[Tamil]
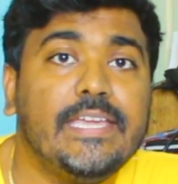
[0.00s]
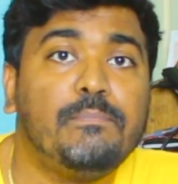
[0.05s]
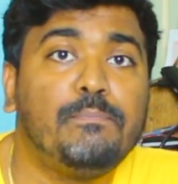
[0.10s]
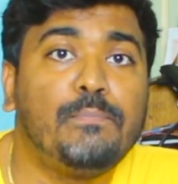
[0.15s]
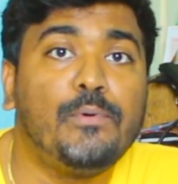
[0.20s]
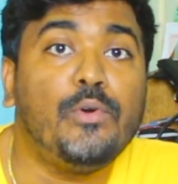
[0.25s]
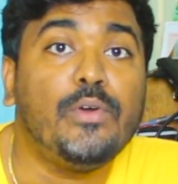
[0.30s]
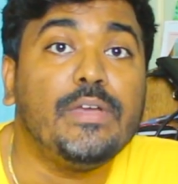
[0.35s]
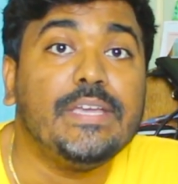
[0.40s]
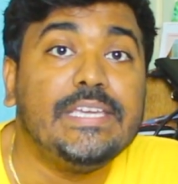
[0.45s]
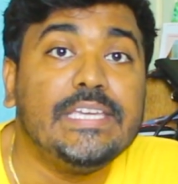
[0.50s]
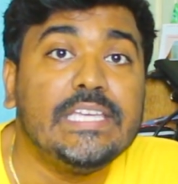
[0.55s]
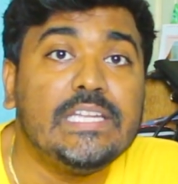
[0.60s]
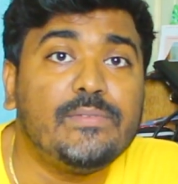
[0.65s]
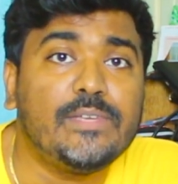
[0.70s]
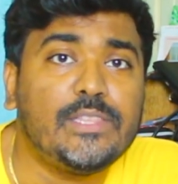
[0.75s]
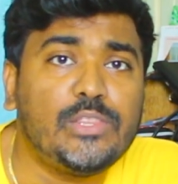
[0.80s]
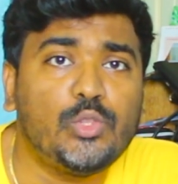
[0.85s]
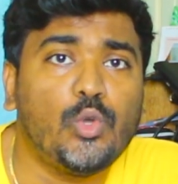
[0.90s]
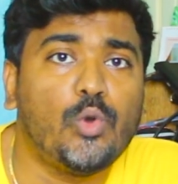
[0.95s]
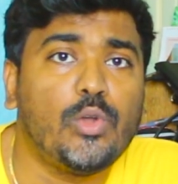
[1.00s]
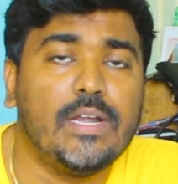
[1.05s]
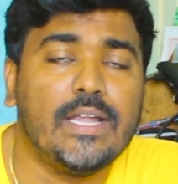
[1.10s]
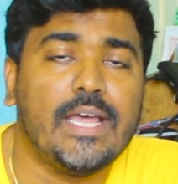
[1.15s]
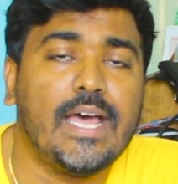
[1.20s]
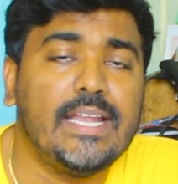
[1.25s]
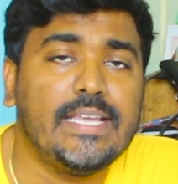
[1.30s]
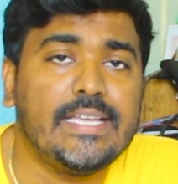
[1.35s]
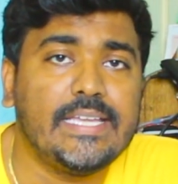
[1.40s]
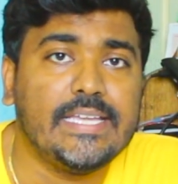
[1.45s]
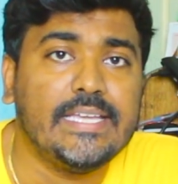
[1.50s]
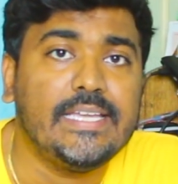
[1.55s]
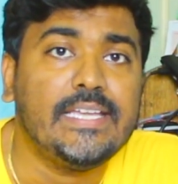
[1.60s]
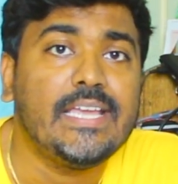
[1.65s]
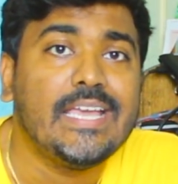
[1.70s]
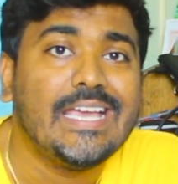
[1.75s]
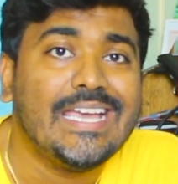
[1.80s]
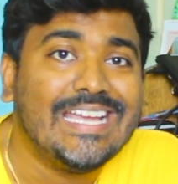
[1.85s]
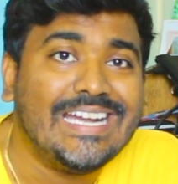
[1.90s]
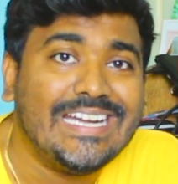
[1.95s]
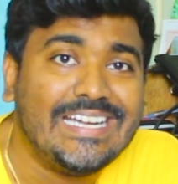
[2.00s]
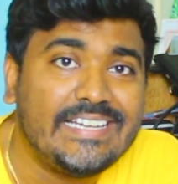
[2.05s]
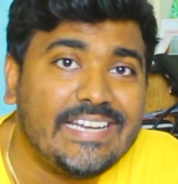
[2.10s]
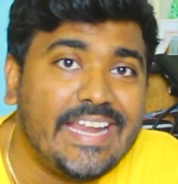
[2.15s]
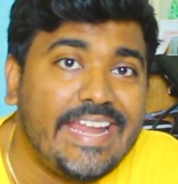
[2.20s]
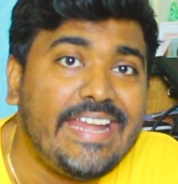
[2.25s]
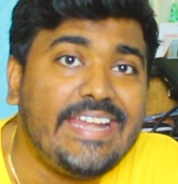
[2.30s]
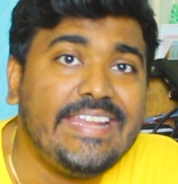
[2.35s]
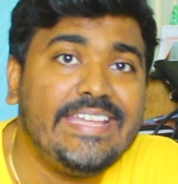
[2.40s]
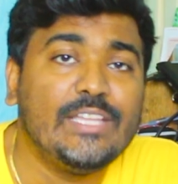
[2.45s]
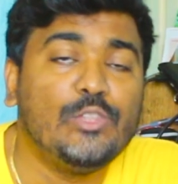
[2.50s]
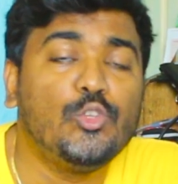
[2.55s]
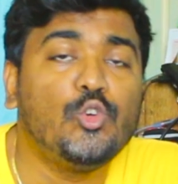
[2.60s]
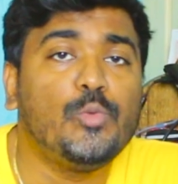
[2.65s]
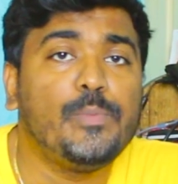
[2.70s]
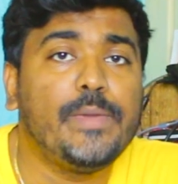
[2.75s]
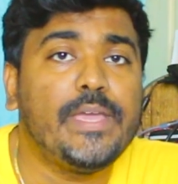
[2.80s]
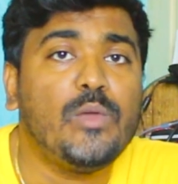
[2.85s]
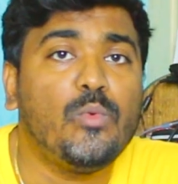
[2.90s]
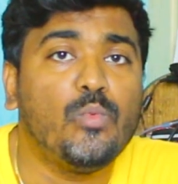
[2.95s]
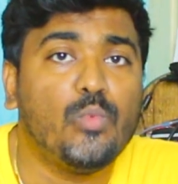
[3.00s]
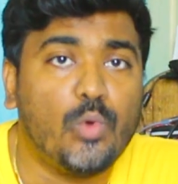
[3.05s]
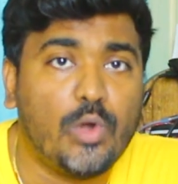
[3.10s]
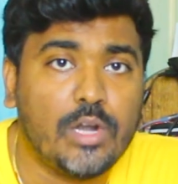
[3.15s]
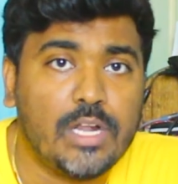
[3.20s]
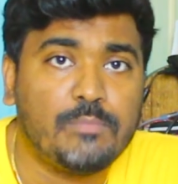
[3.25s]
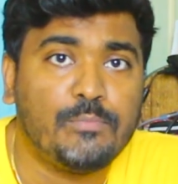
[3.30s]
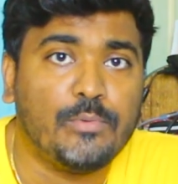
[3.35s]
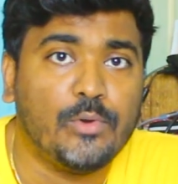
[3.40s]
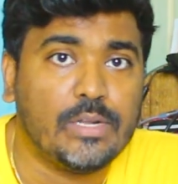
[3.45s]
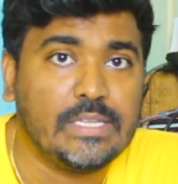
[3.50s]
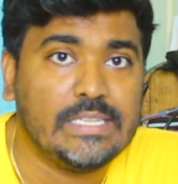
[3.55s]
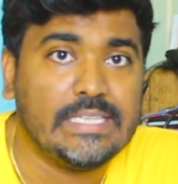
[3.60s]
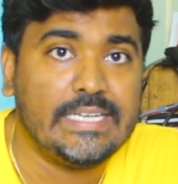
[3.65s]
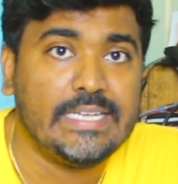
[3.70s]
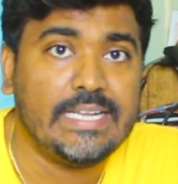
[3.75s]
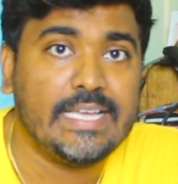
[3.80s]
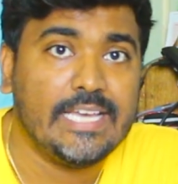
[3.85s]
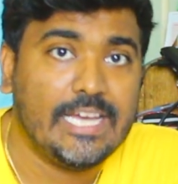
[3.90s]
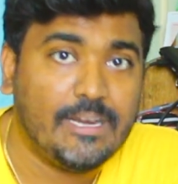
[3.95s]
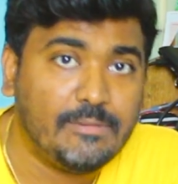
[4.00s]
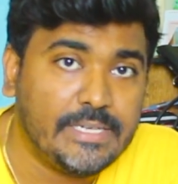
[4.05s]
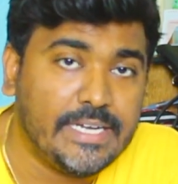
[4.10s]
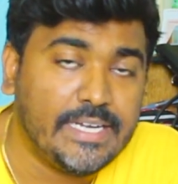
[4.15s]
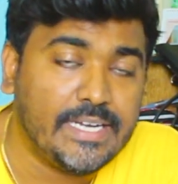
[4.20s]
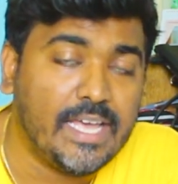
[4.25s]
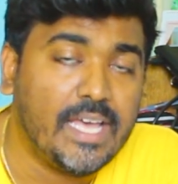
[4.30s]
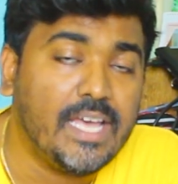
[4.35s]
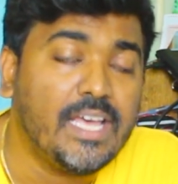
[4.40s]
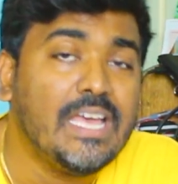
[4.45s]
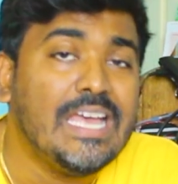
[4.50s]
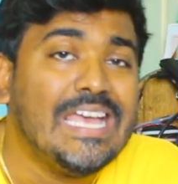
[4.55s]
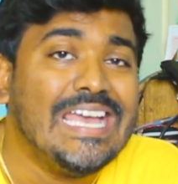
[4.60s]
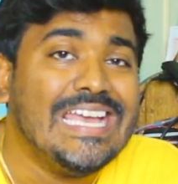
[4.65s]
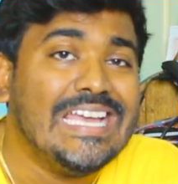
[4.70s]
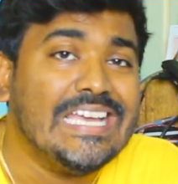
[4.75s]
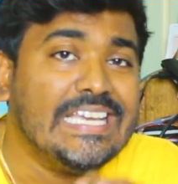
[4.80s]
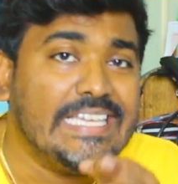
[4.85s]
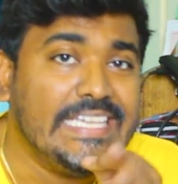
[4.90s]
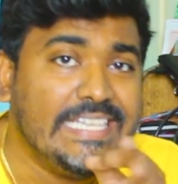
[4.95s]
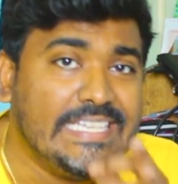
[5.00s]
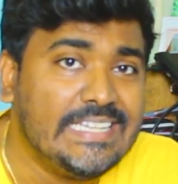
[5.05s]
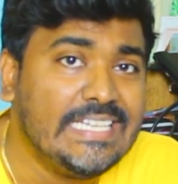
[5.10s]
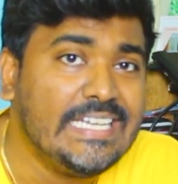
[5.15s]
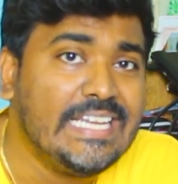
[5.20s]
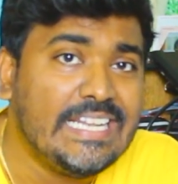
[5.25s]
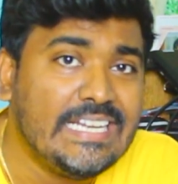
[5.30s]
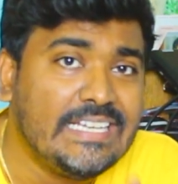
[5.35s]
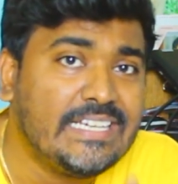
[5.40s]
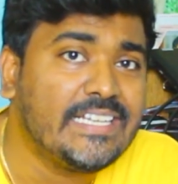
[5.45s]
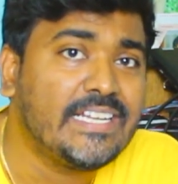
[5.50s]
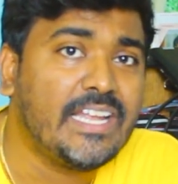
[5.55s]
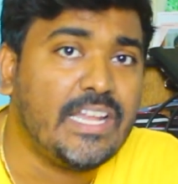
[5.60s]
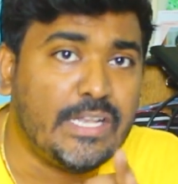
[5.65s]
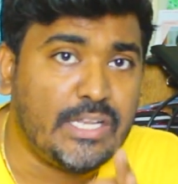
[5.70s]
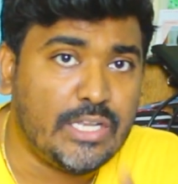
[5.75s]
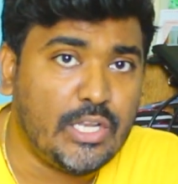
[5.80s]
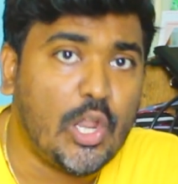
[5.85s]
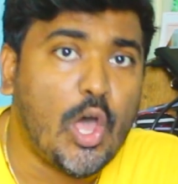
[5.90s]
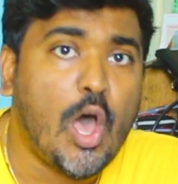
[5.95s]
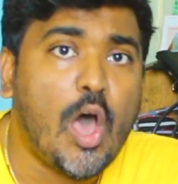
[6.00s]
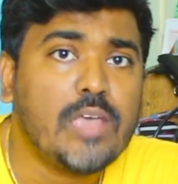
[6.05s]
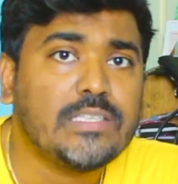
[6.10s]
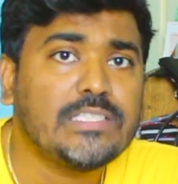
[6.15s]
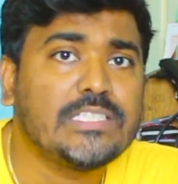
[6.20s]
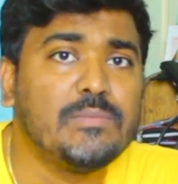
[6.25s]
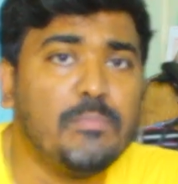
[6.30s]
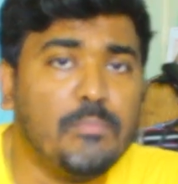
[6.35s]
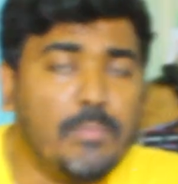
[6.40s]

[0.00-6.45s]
இப்போது இருபத்தோரு நாளைக்கு ட்ரெயின் எதுவுமே ஓட போகிறதில்ல அப்படின்னா இதில் இருக்கிற லாஸ்